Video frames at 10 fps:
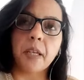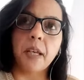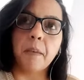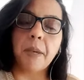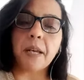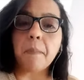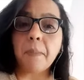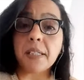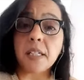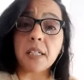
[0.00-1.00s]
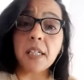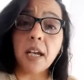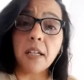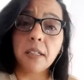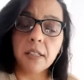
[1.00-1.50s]
ver más
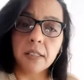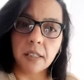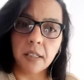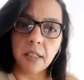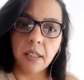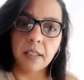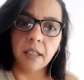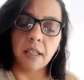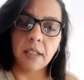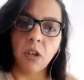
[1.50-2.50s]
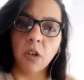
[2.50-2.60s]
allá de,